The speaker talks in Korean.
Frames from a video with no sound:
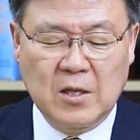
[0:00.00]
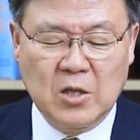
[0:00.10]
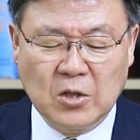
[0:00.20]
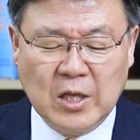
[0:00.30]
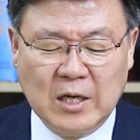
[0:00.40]

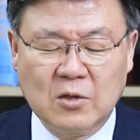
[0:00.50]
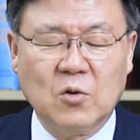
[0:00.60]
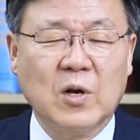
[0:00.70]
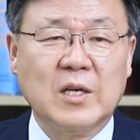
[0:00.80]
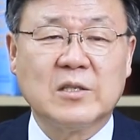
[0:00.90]
연단을
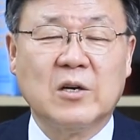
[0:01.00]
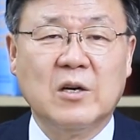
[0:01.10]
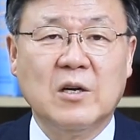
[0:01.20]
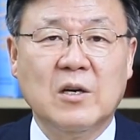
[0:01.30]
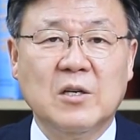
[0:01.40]

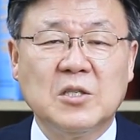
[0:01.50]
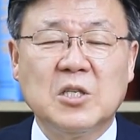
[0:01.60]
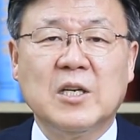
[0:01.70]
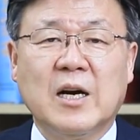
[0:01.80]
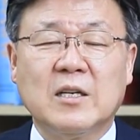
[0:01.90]
통해서
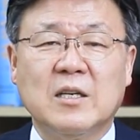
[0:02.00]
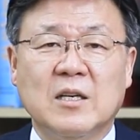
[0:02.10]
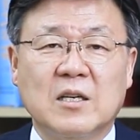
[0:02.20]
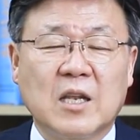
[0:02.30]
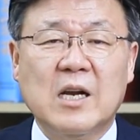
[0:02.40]
신앙을
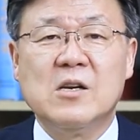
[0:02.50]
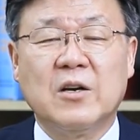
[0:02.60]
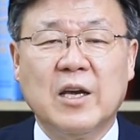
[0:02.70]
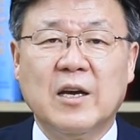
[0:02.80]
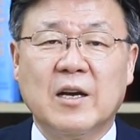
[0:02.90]

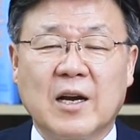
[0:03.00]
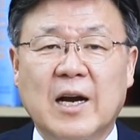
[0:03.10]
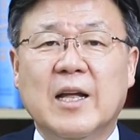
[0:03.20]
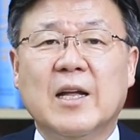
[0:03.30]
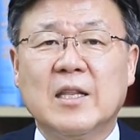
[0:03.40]
단련해
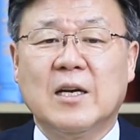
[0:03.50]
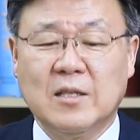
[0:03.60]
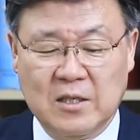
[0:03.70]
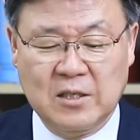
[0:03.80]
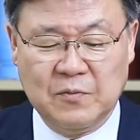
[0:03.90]
가야 한다는
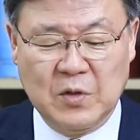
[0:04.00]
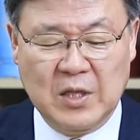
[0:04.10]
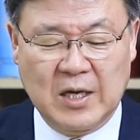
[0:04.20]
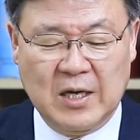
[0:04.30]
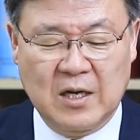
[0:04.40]

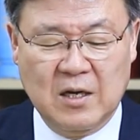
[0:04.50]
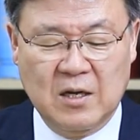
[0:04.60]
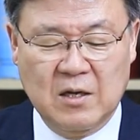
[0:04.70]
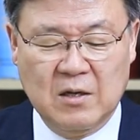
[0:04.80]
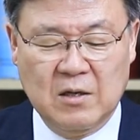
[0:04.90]
뜻입니다.
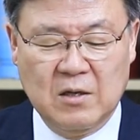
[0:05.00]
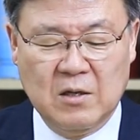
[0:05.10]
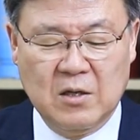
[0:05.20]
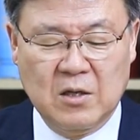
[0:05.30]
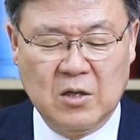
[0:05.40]

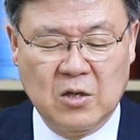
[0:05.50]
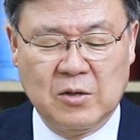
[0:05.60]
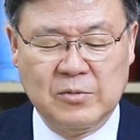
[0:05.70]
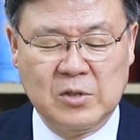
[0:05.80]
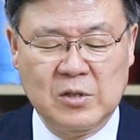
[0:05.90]

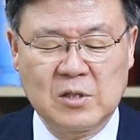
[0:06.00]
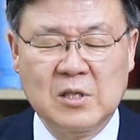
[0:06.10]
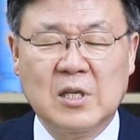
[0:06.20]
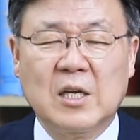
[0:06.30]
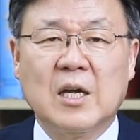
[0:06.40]
여러분,
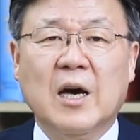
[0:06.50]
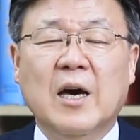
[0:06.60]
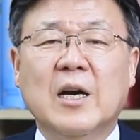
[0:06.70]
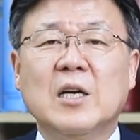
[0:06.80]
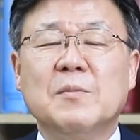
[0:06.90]

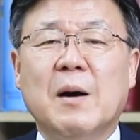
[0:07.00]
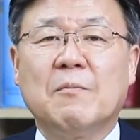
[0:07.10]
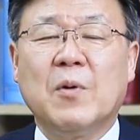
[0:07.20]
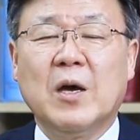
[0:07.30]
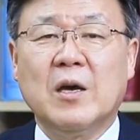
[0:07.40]
하나님
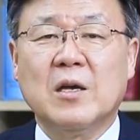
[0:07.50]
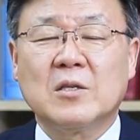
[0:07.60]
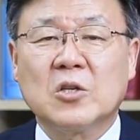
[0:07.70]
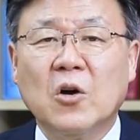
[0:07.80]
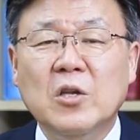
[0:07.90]
앞에
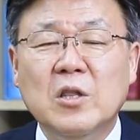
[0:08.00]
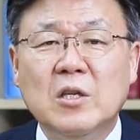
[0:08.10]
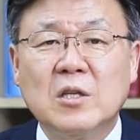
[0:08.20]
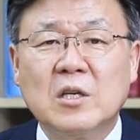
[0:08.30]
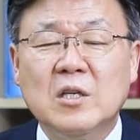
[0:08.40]
서
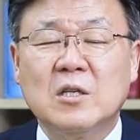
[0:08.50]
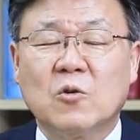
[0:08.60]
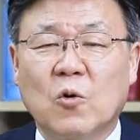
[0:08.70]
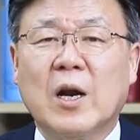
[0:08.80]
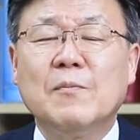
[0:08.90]
있는 그
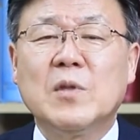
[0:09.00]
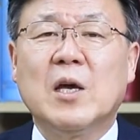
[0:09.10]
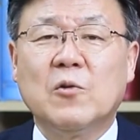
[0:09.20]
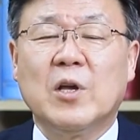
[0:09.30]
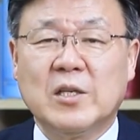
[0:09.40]

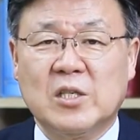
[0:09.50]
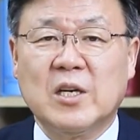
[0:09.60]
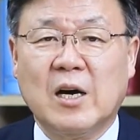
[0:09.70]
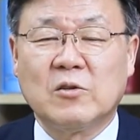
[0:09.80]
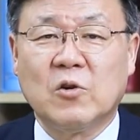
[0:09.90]
코람데오의
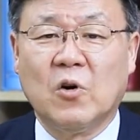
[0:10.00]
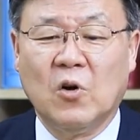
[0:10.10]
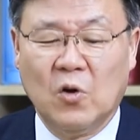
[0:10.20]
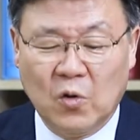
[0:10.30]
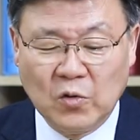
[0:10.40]
신앙으로
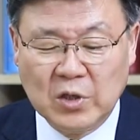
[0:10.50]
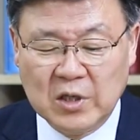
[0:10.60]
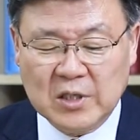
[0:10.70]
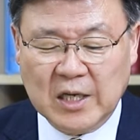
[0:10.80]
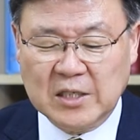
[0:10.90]

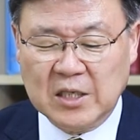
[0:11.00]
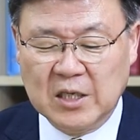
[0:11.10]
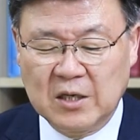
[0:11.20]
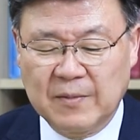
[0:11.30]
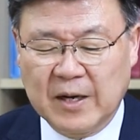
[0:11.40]
오늘을
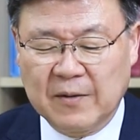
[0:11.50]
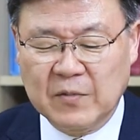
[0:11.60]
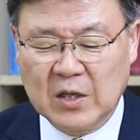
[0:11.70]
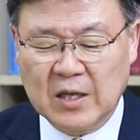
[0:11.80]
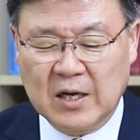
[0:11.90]
사시기를
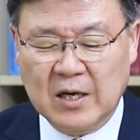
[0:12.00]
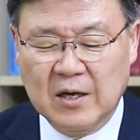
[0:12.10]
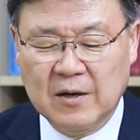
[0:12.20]
바랍니다.